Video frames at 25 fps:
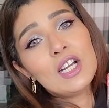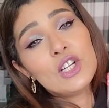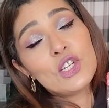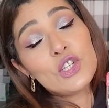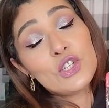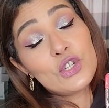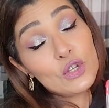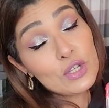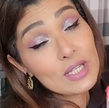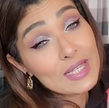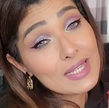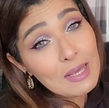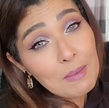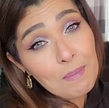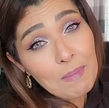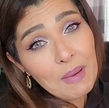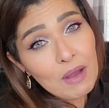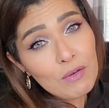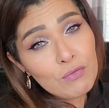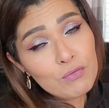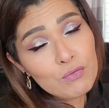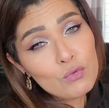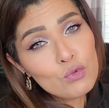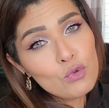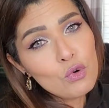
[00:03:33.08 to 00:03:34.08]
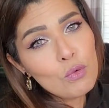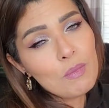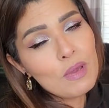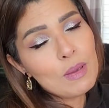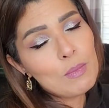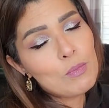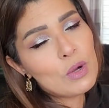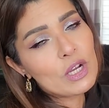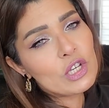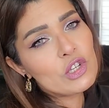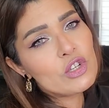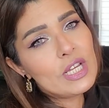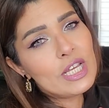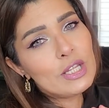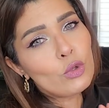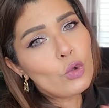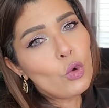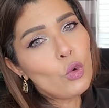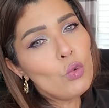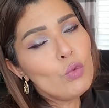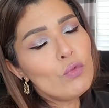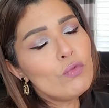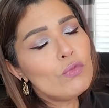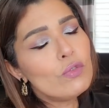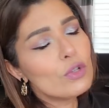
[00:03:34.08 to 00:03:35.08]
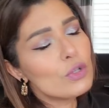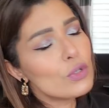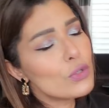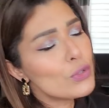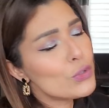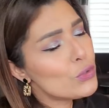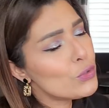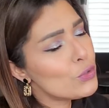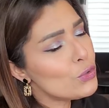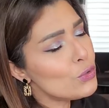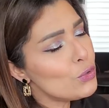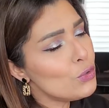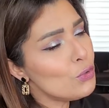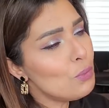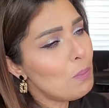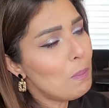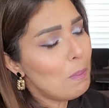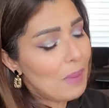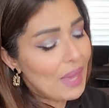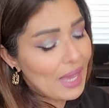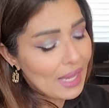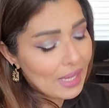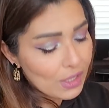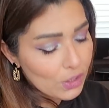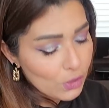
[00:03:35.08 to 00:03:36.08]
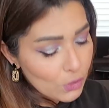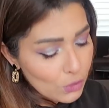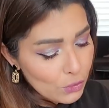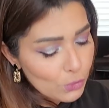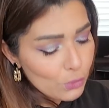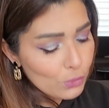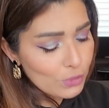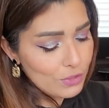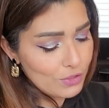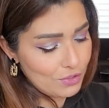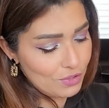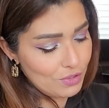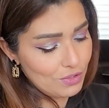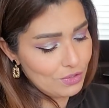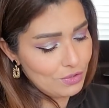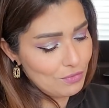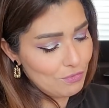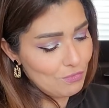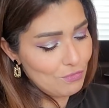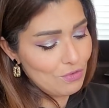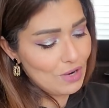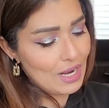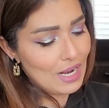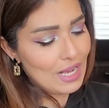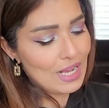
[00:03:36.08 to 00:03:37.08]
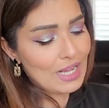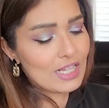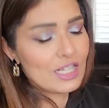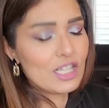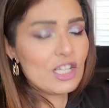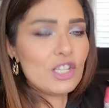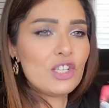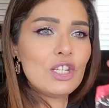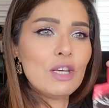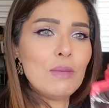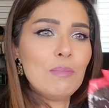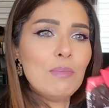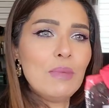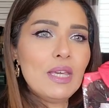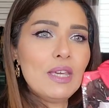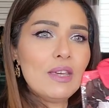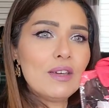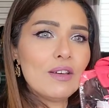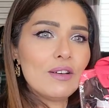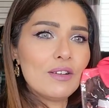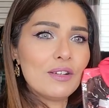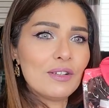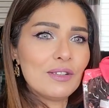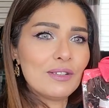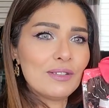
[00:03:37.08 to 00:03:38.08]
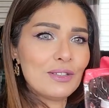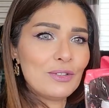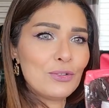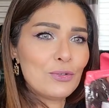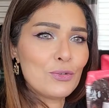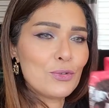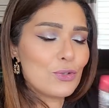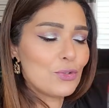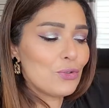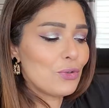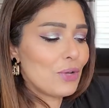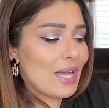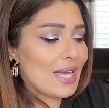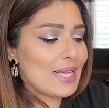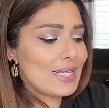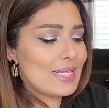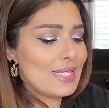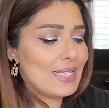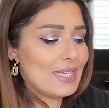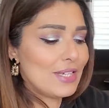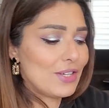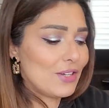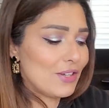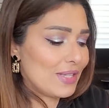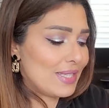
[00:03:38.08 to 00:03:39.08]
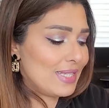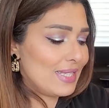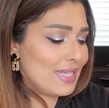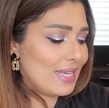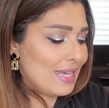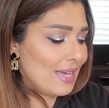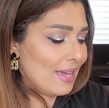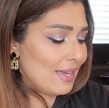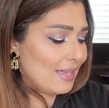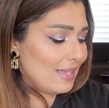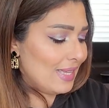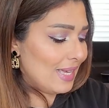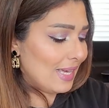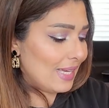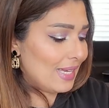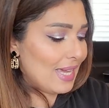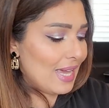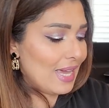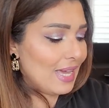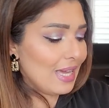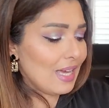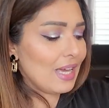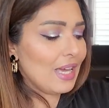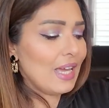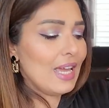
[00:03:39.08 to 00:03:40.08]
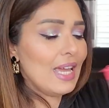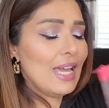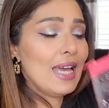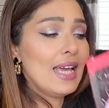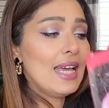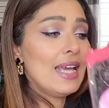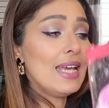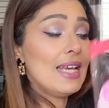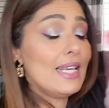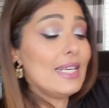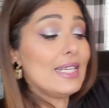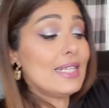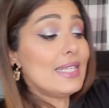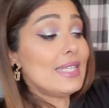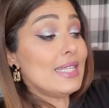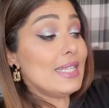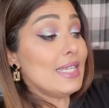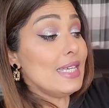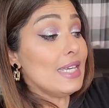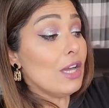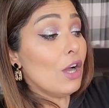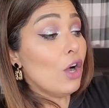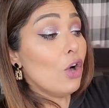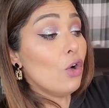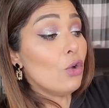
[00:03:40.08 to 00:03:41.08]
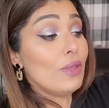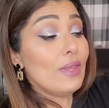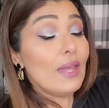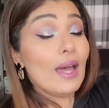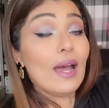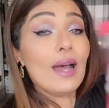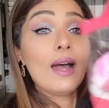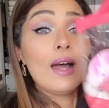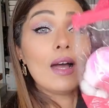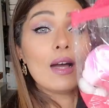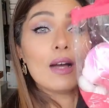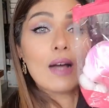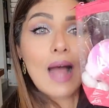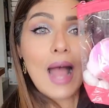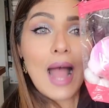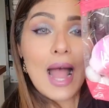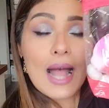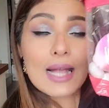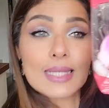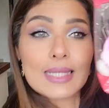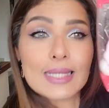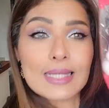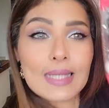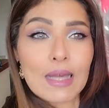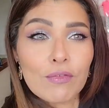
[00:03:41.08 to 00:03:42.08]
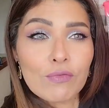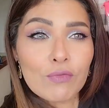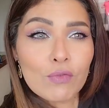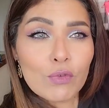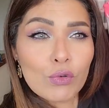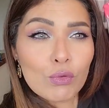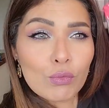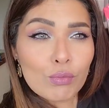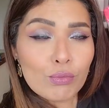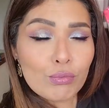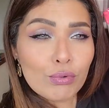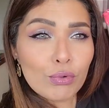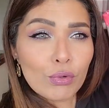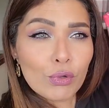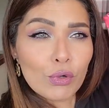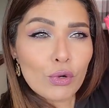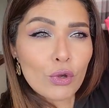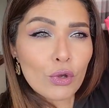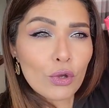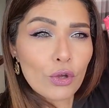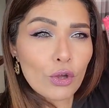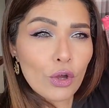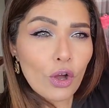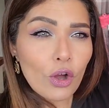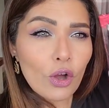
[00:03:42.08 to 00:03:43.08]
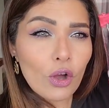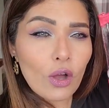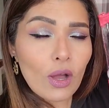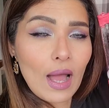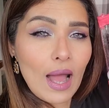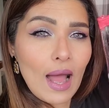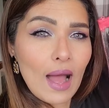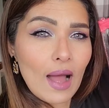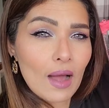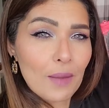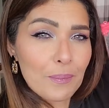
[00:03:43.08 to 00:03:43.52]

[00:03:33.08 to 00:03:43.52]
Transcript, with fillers: Je ne sais pas vous, mais moi je les trouve super cute. Voilà, j'ai mis euh, toujours un sticker derrière. Ici, on a un savon pour le corps,